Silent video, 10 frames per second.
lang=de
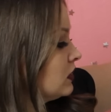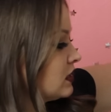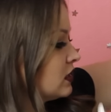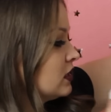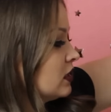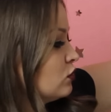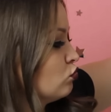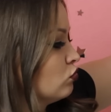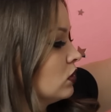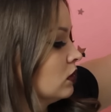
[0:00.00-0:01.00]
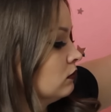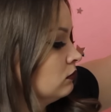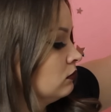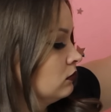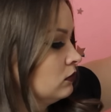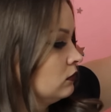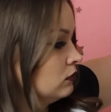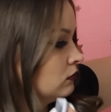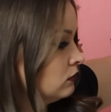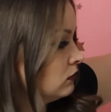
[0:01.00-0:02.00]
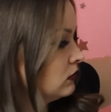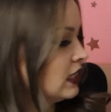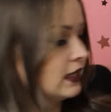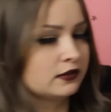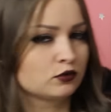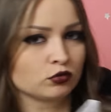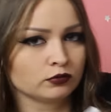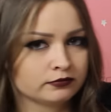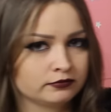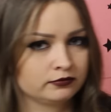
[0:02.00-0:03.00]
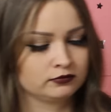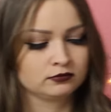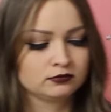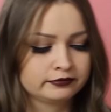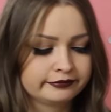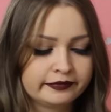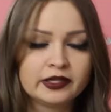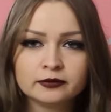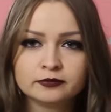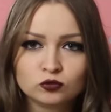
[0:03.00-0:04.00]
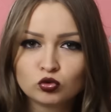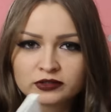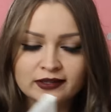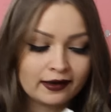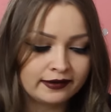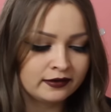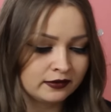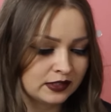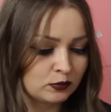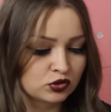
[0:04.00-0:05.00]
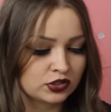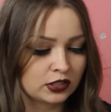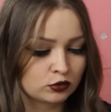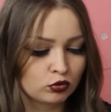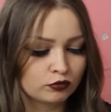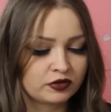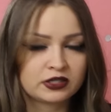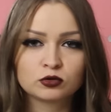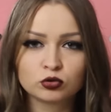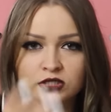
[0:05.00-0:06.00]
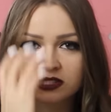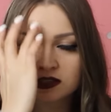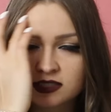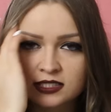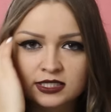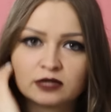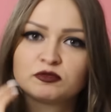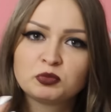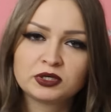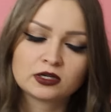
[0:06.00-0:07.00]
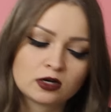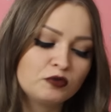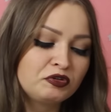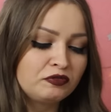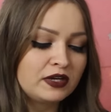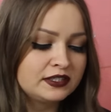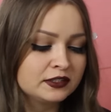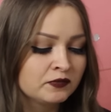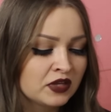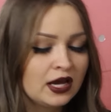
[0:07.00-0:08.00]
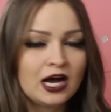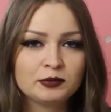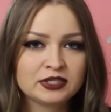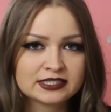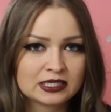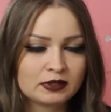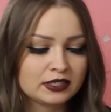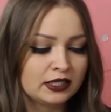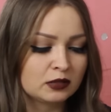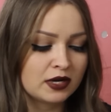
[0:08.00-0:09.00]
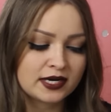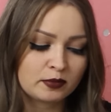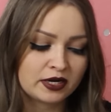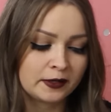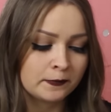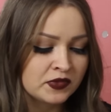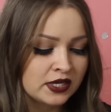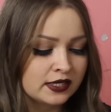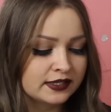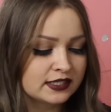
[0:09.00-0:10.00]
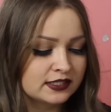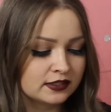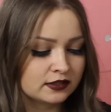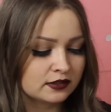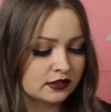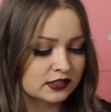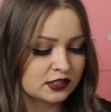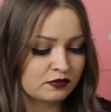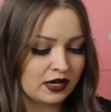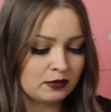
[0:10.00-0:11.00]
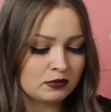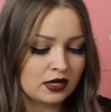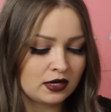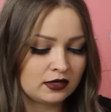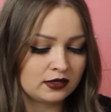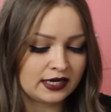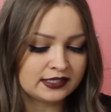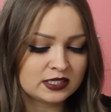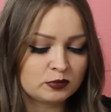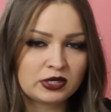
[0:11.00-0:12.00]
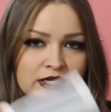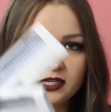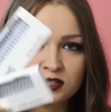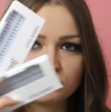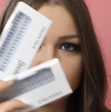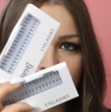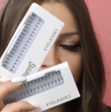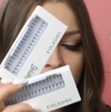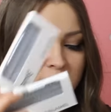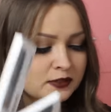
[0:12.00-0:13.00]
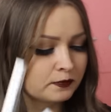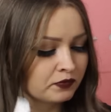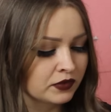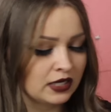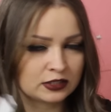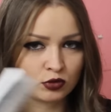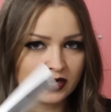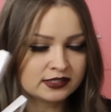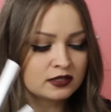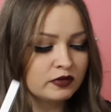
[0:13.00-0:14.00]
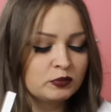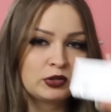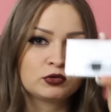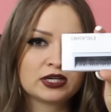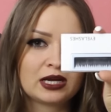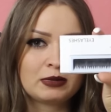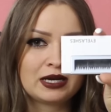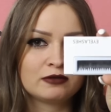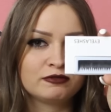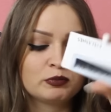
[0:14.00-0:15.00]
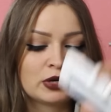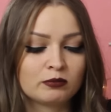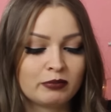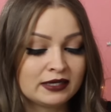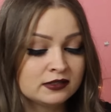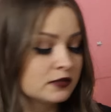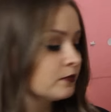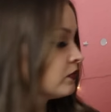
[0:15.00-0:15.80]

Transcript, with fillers: Das ist jetzt nur, also Ne, nur drei. Da muss ich halt gucken, wenn eine Kundin sie hätte gern Wimpern, dann kaufe ich welche. Habe ich jetzt aber nicht immer dabei. Das sind zweimal Einzelpakete von Grimas, also Einzelwimpern und dann einmal ein Wimpernband.